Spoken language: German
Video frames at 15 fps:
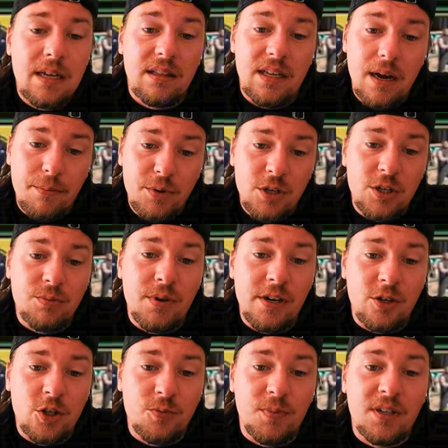Da bin ich mal
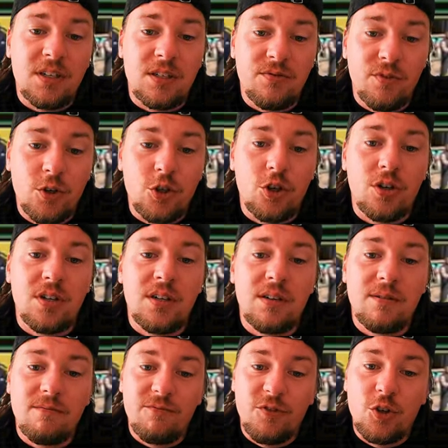gespannt. Es wird
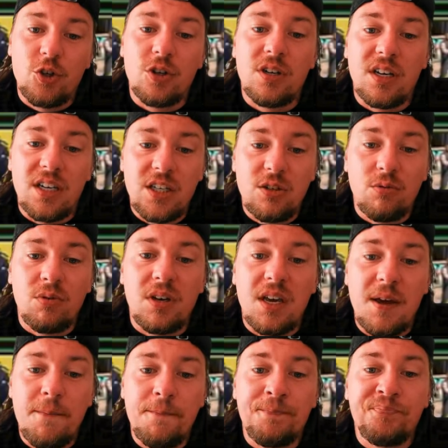schon, wird schon eine Richtung
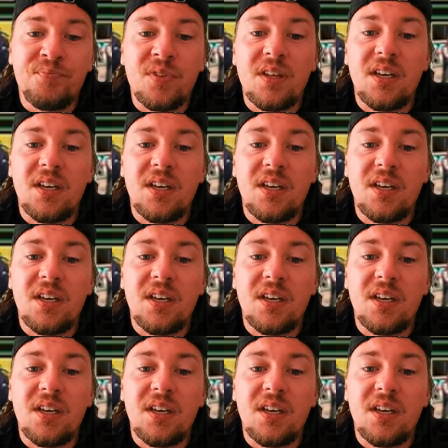geben.